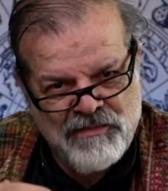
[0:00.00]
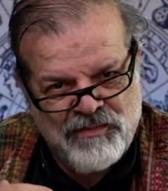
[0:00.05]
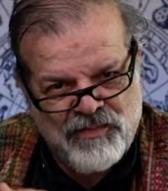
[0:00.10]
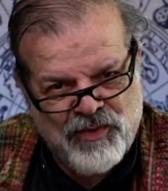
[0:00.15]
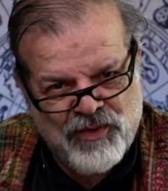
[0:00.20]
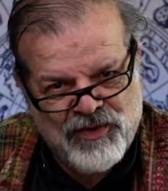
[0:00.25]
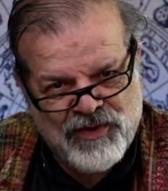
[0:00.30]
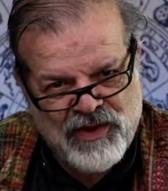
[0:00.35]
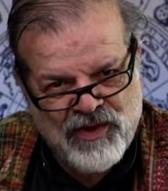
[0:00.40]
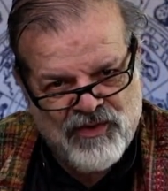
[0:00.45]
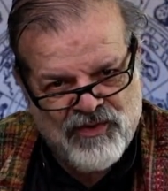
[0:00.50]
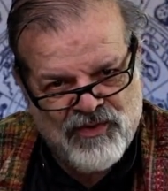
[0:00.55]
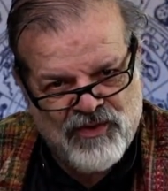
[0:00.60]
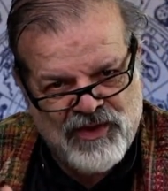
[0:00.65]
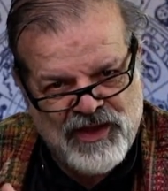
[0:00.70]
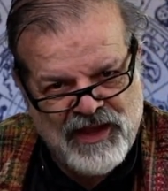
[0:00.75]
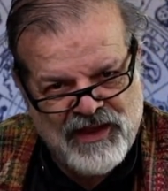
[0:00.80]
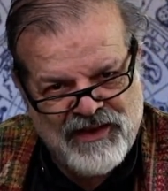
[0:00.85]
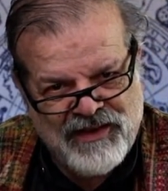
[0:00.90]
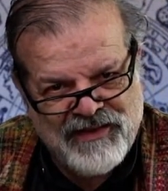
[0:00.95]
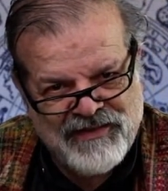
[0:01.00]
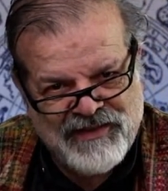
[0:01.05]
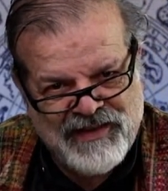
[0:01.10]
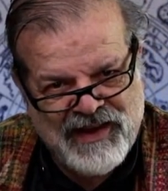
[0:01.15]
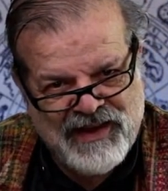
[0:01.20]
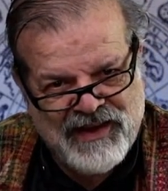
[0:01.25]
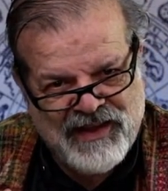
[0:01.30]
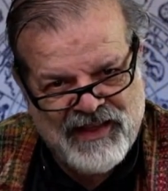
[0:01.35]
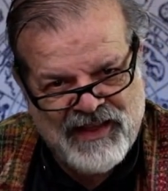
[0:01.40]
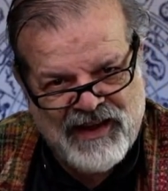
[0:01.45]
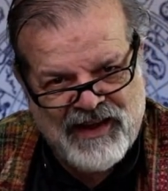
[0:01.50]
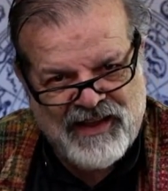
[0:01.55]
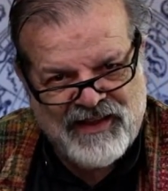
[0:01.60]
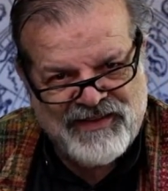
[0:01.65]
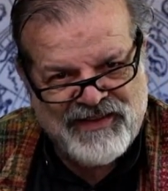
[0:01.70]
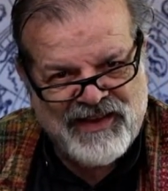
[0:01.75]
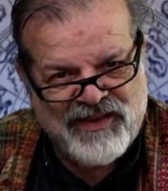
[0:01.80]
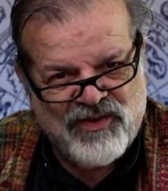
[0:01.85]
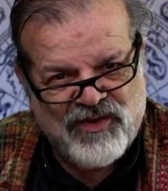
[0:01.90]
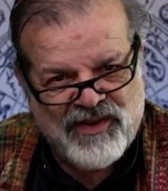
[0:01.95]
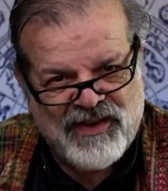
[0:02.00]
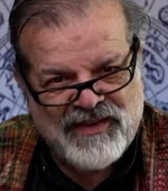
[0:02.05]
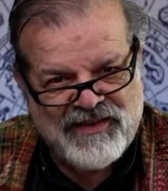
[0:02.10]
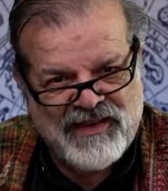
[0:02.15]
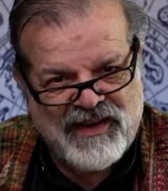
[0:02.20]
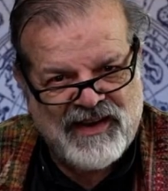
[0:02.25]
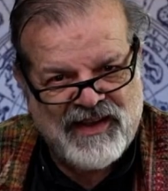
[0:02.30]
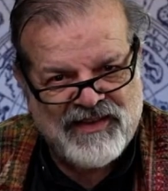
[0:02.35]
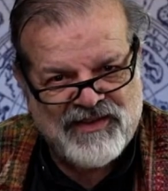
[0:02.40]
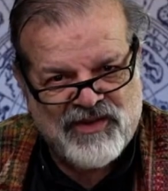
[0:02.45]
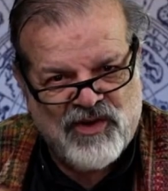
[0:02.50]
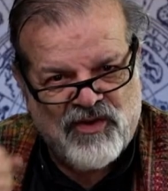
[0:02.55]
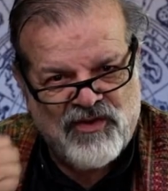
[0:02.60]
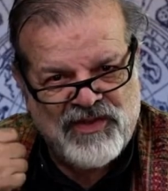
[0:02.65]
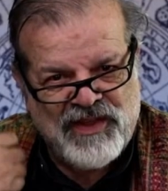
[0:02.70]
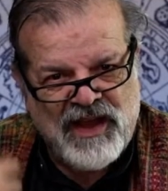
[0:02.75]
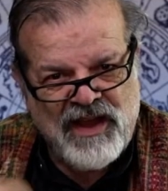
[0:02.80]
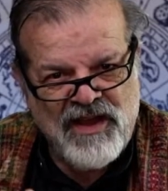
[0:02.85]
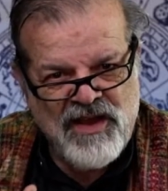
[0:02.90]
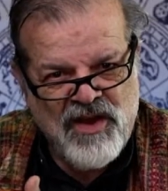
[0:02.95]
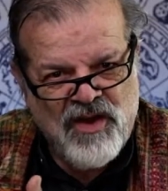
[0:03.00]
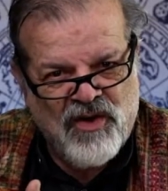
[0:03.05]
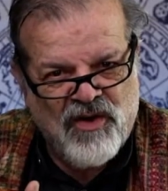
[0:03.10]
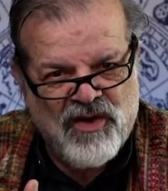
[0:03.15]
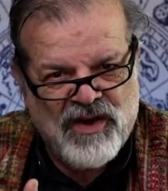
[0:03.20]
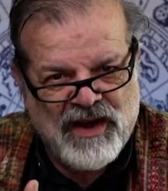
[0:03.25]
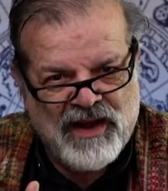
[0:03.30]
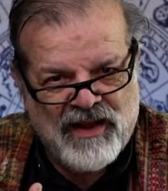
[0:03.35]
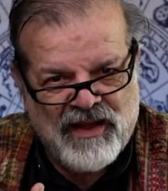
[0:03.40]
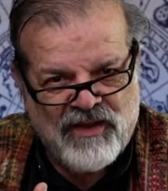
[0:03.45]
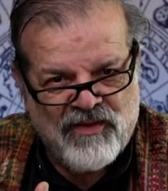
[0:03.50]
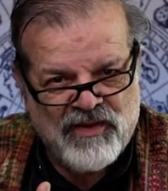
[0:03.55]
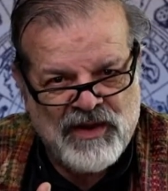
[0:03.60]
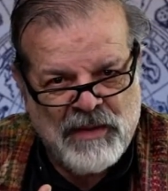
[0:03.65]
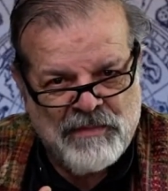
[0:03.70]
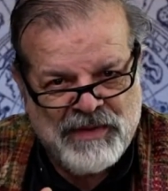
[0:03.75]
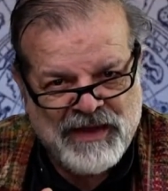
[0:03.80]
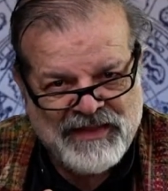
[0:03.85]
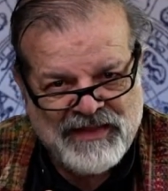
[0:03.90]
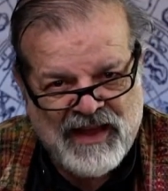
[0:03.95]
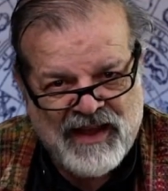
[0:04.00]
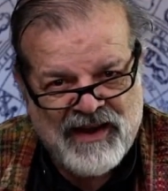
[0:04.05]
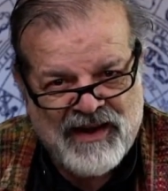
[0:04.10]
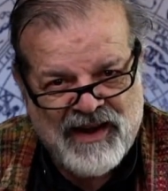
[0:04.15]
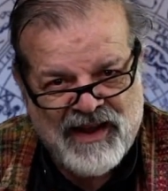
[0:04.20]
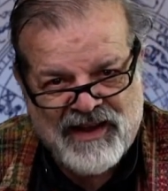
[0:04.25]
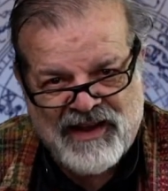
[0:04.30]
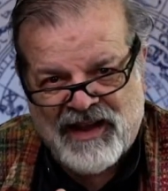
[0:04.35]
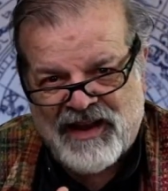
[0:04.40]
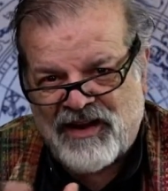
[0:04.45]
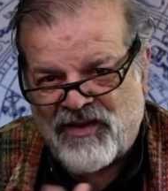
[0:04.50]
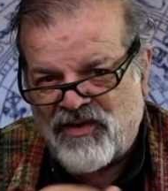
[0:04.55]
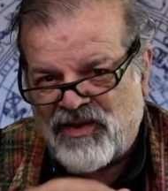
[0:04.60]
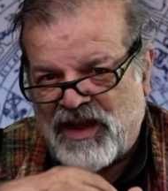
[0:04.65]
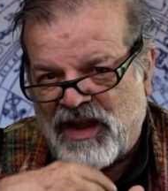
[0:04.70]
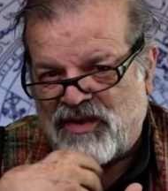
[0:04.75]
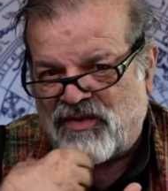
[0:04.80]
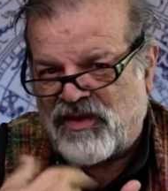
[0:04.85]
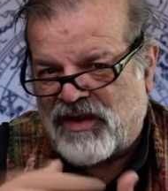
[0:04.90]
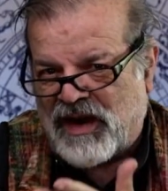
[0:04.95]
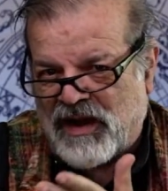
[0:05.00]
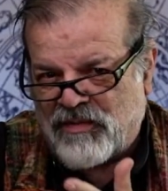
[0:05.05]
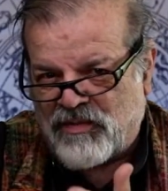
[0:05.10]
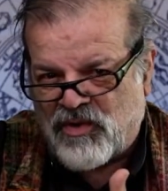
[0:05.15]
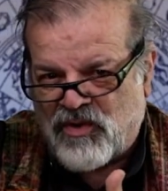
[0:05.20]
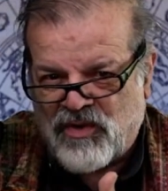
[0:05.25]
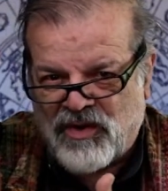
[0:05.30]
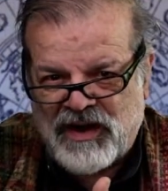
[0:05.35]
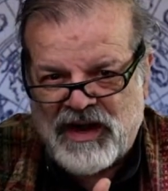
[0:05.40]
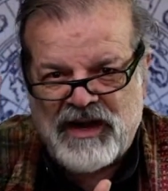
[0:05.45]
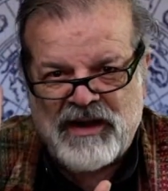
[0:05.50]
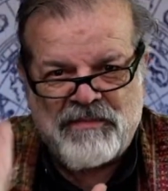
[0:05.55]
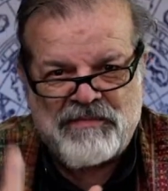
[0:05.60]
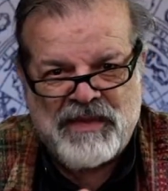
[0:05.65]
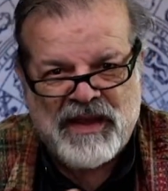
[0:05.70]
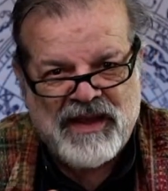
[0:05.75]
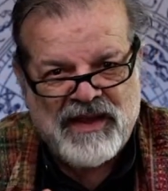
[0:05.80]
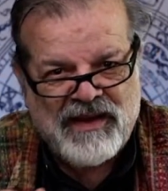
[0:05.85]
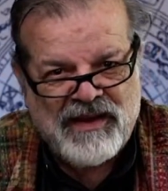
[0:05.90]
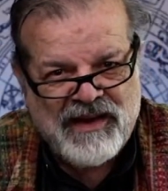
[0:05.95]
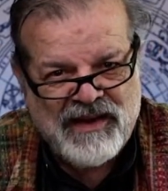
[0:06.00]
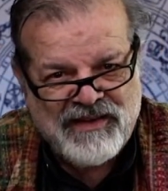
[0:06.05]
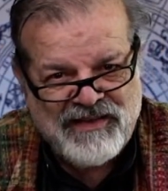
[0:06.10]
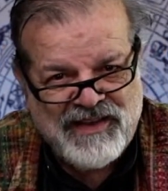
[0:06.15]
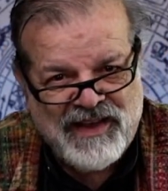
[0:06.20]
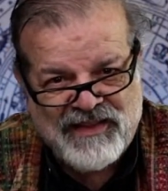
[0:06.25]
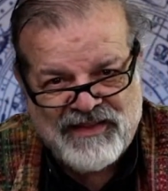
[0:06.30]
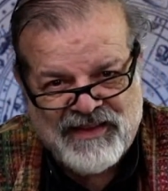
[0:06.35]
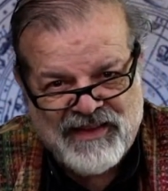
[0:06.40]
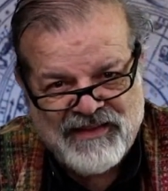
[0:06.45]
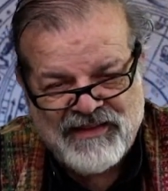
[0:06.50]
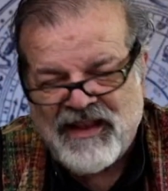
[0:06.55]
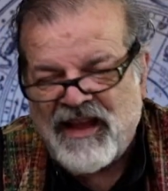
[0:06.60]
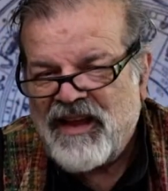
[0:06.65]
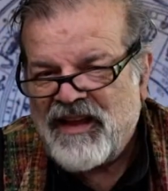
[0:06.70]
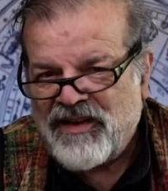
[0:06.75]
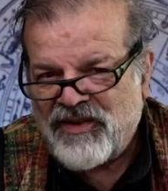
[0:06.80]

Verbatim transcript: porque uno quiere es que le dé leche, no que se la esconda o que le dé una patada en la cara o que con la cola le peguen las ñatas.